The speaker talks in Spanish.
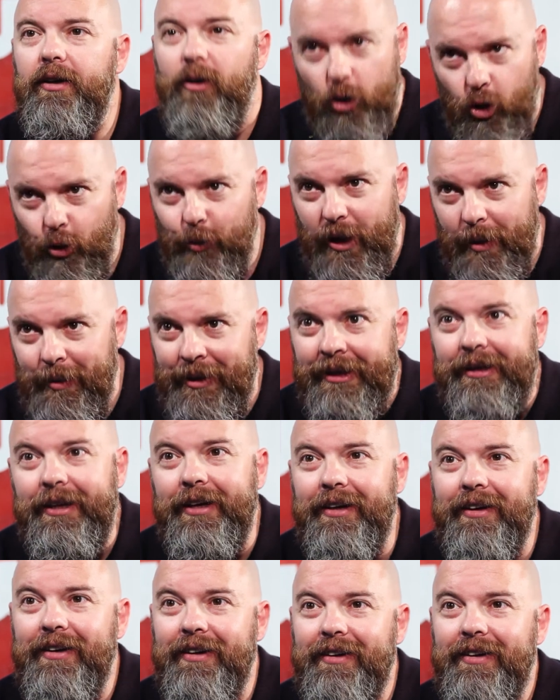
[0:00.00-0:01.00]
Obviamente,
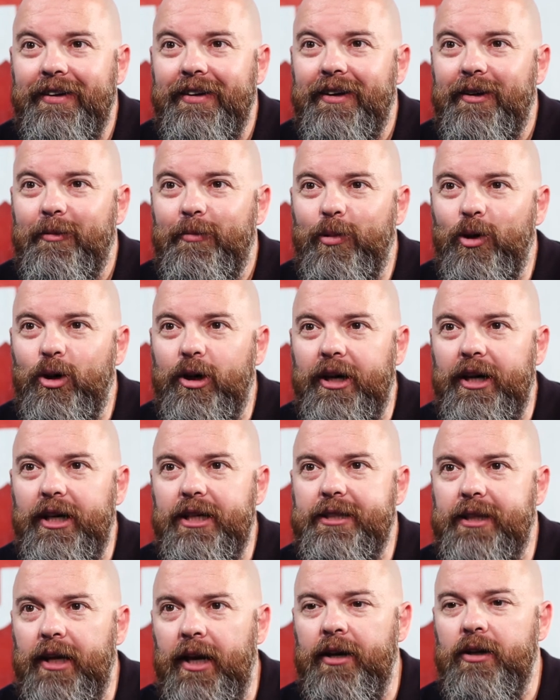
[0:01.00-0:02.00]
porque
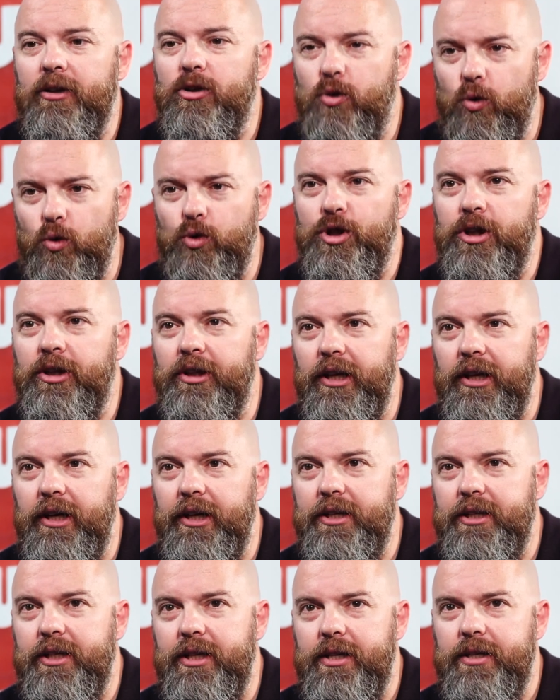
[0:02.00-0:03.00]
están sus
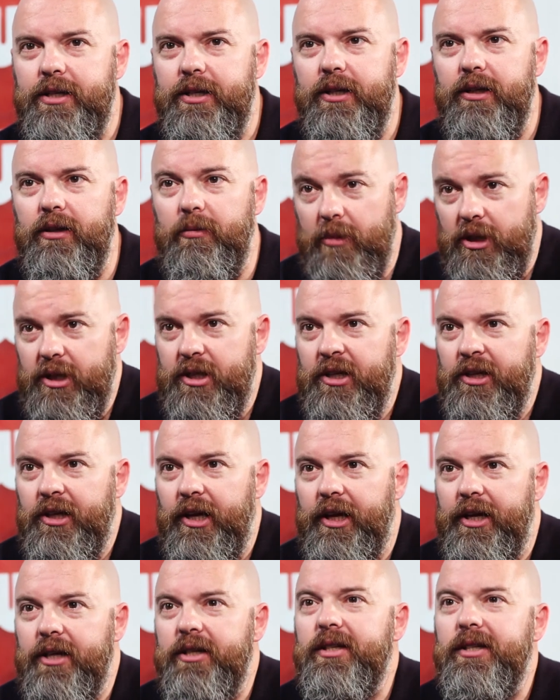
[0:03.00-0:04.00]
intereses y mis
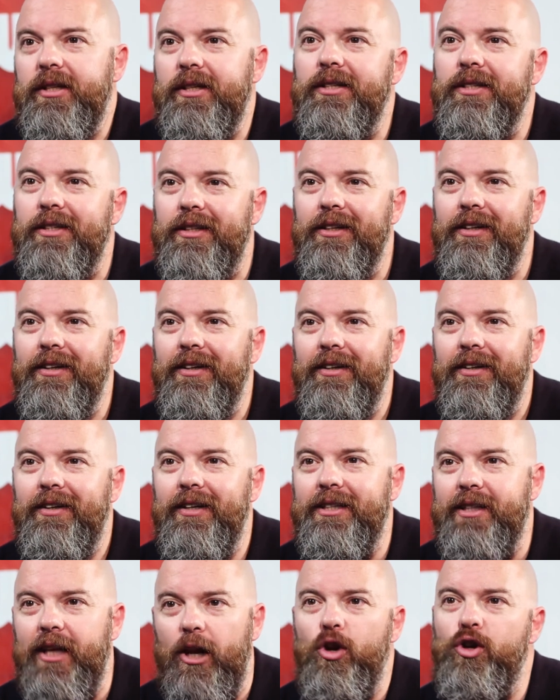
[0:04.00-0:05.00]
intereses,
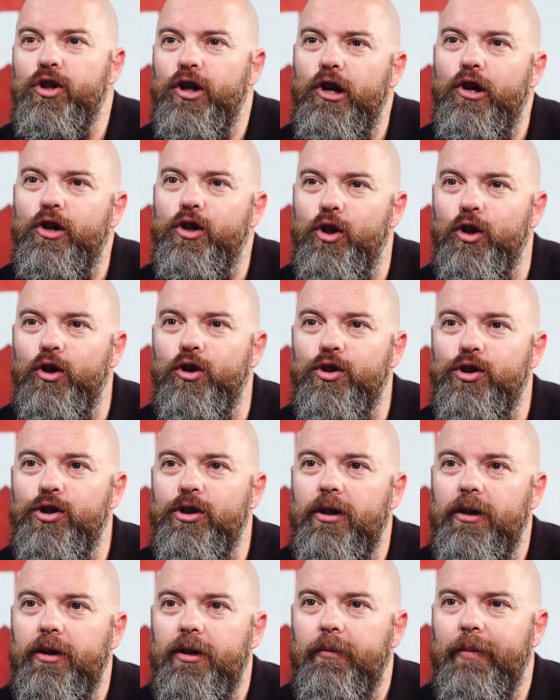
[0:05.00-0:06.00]
están los de los dos.
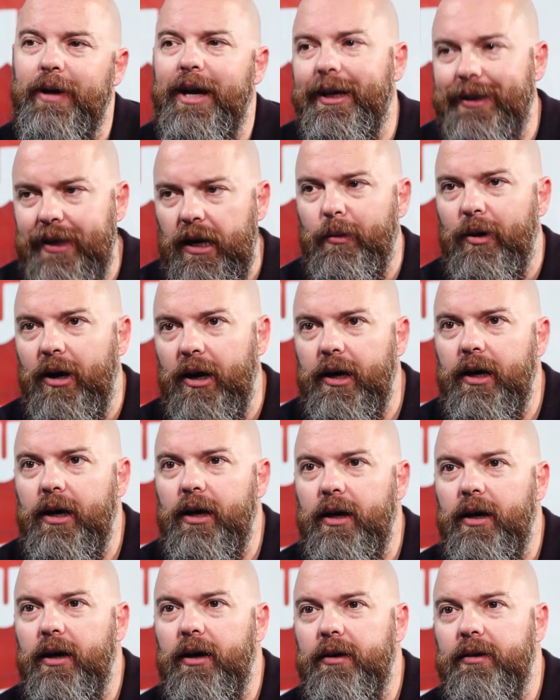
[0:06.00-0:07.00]
Para
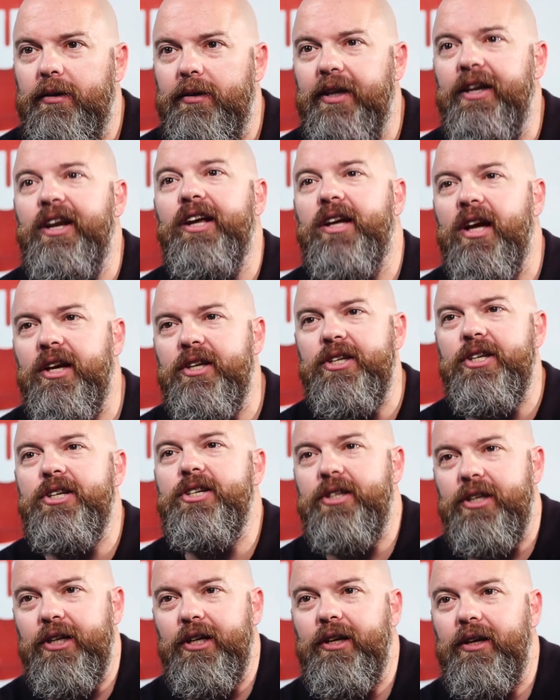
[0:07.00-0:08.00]
trabajar tiene que
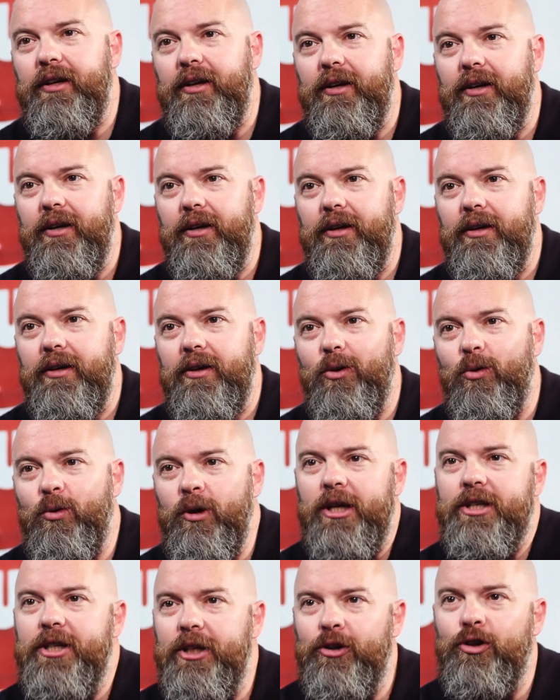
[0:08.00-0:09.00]
existir
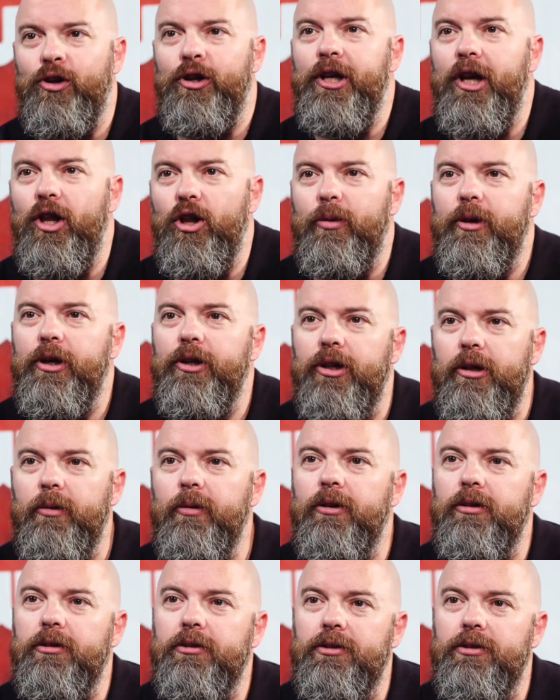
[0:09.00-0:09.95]
una sintonía de objetivos